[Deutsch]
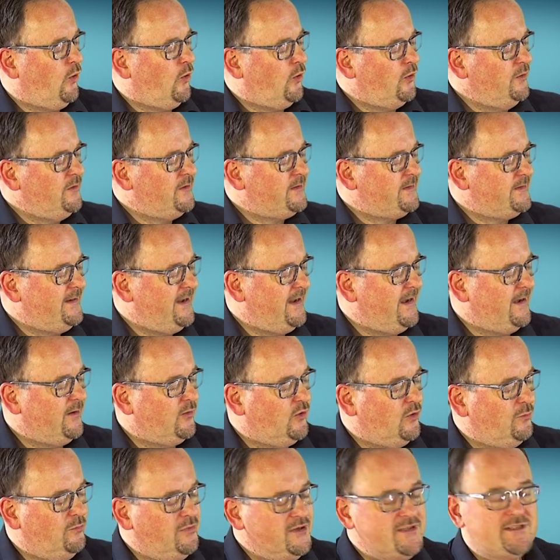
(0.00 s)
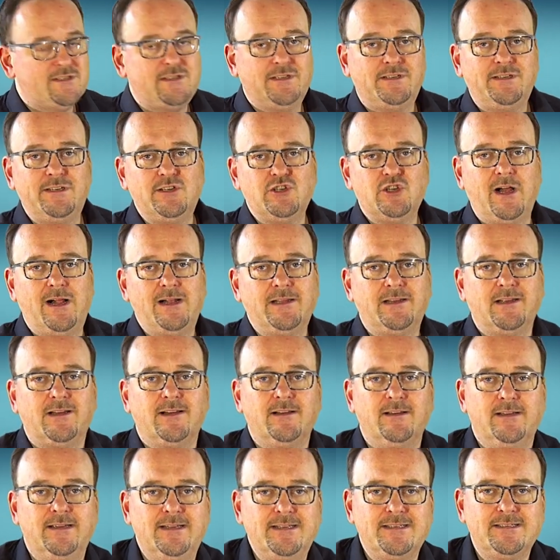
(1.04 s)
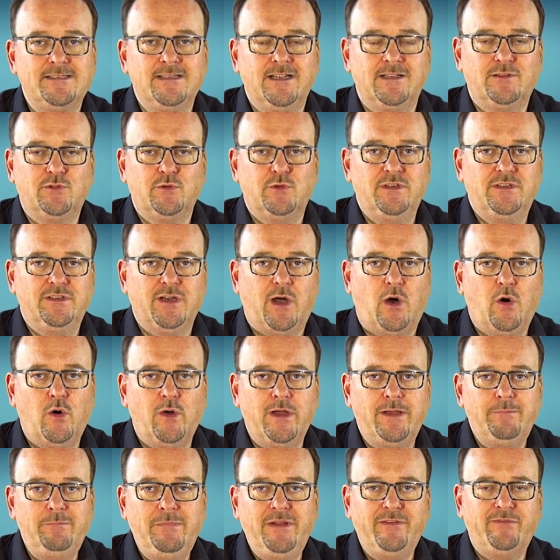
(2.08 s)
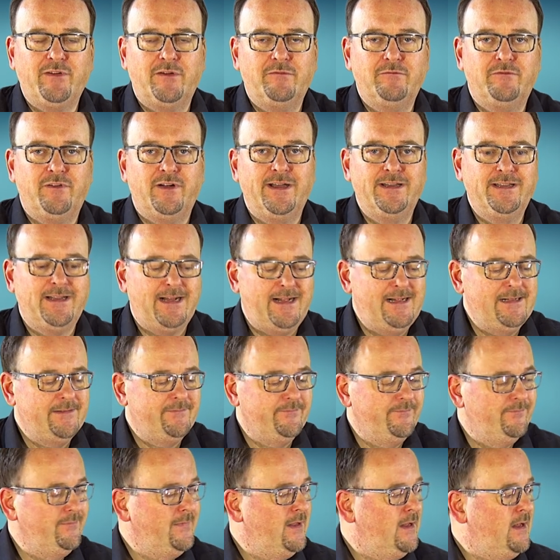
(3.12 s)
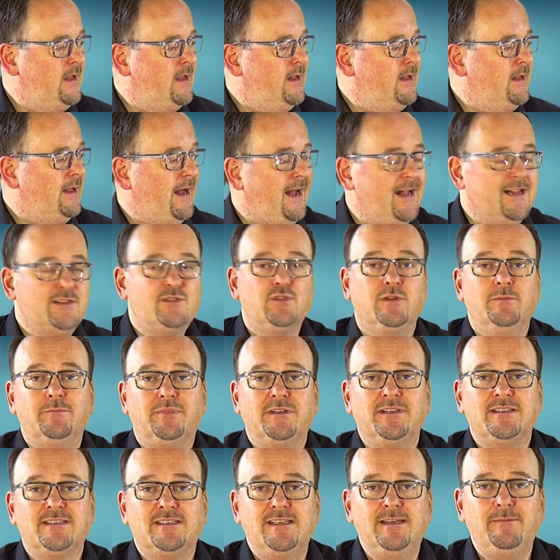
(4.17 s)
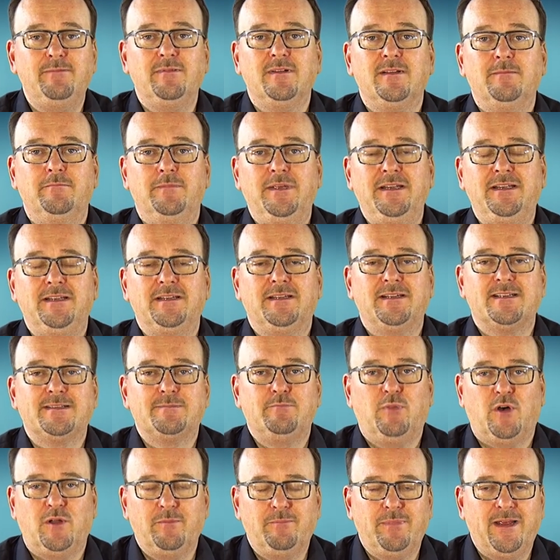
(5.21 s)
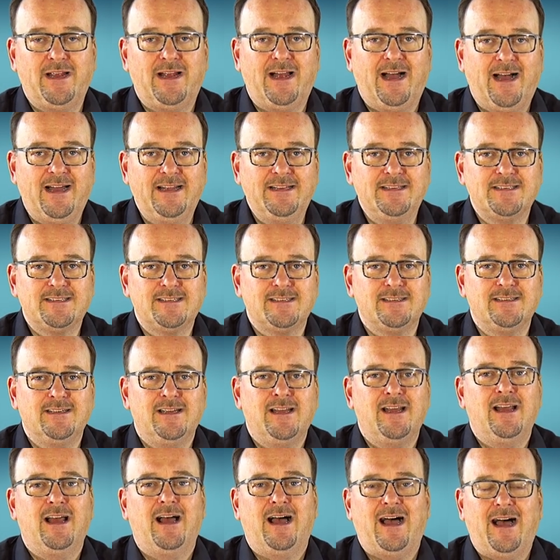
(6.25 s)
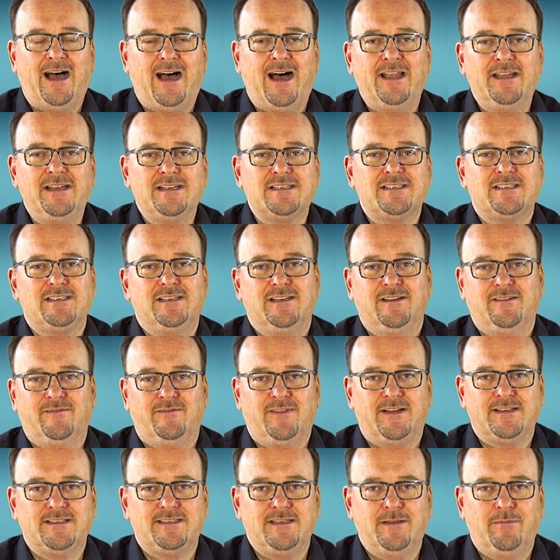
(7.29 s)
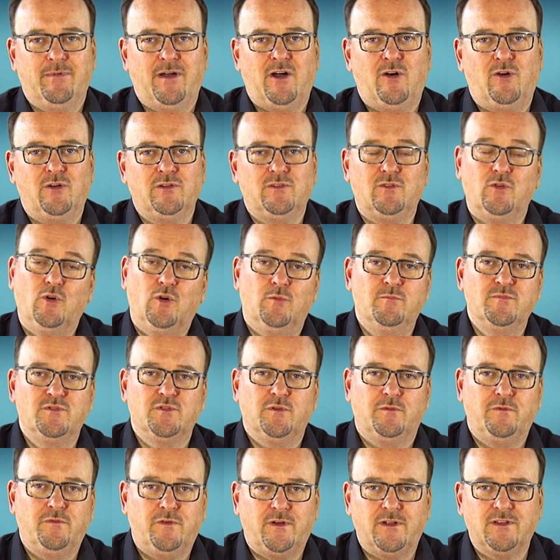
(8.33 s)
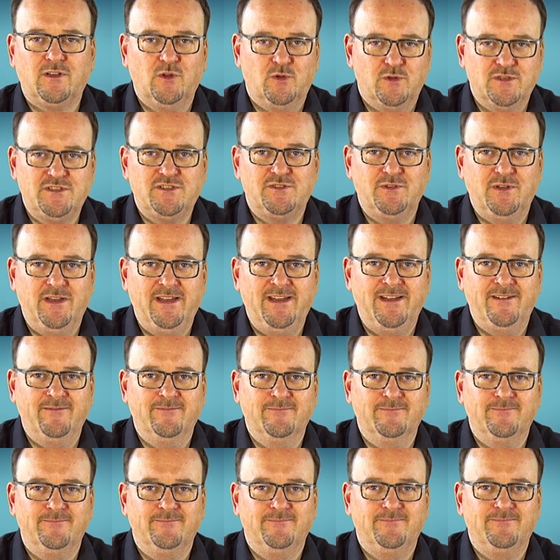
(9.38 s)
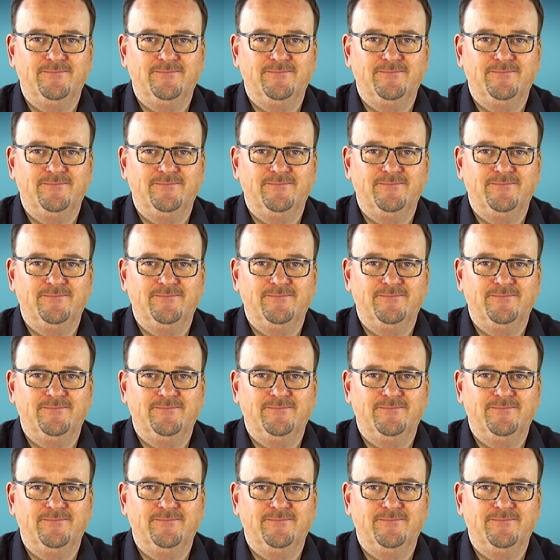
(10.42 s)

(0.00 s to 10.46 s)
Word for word: Und der robuste Tischhalter ist natürlich auch im MIFA-Empfang enthalten. Also im Prinzip bietet das Podpack 1 alles, was ihr braucht, um sofort loszulegen.